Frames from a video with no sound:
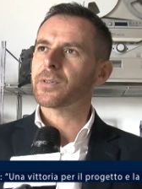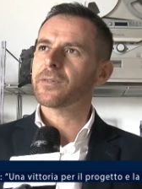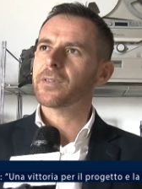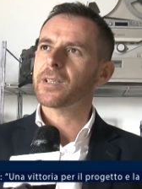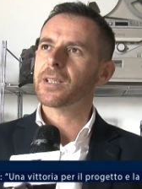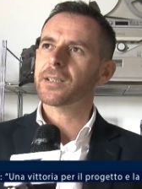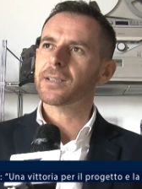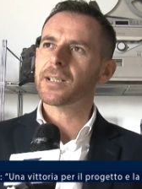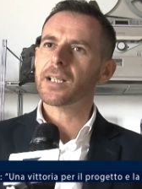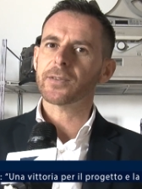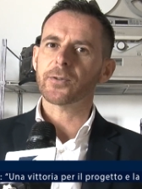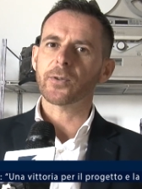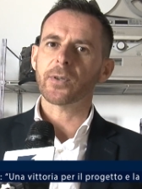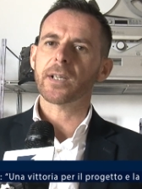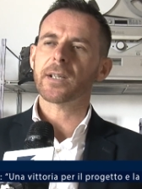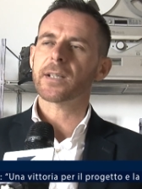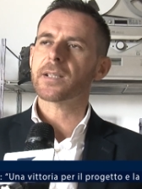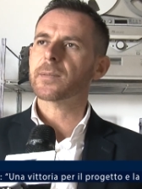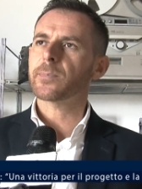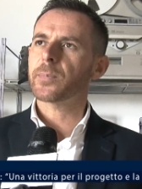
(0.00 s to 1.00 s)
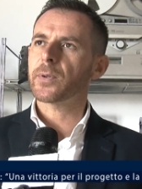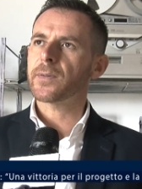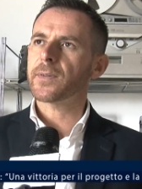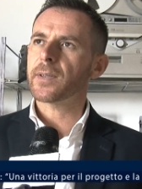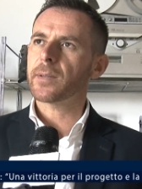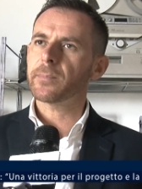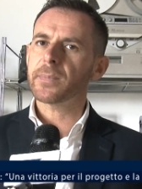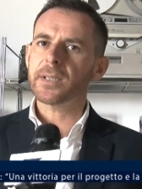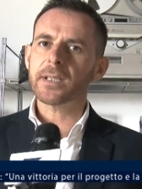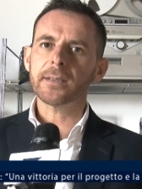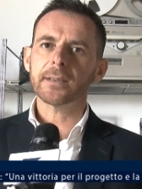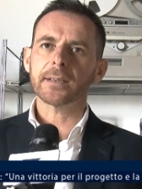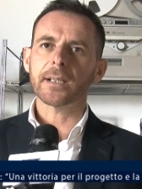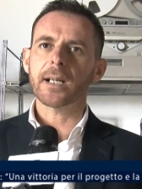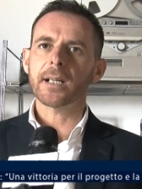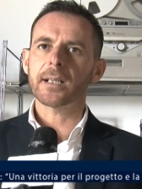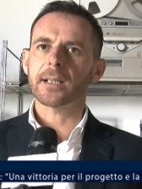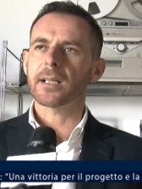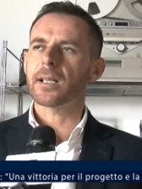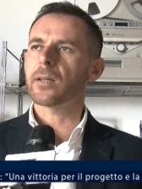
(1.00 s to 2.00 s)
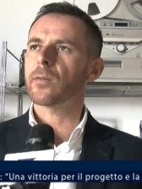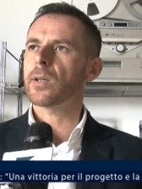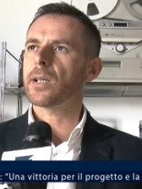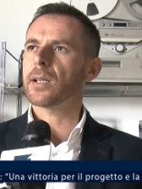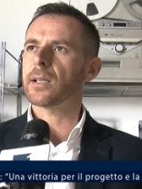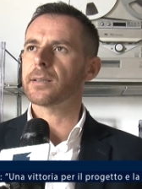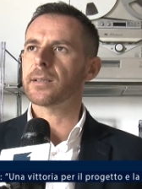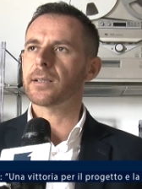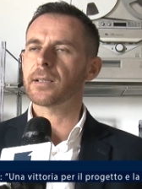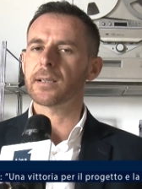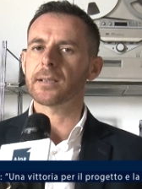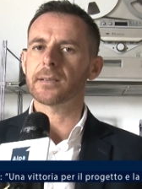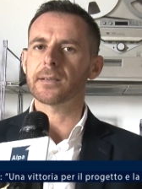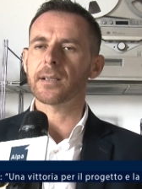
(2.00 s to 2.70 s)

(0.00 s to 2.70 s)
ti viene data una responsabilità che è quella di,